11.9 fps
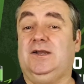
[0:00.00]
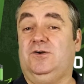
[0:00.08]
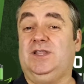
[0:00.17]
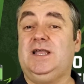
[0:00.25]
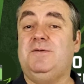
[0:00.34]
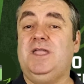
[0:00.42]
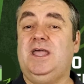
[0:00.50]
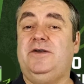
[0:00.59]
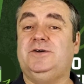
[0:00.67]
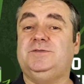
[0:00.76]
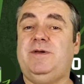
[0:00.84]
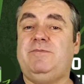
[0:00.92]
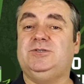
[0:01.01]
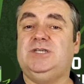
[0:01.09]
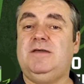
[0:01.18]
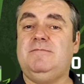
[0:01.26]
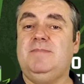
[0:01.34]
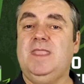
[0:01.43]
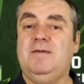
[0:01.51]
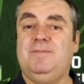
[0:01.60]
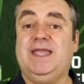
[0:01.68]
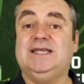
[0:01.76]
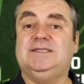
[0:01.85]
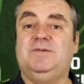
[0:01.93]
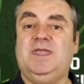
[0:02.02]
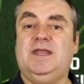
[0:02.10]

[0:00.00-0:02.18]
Y recordad que mañana nos vemos, ¿eh? Venga, hasta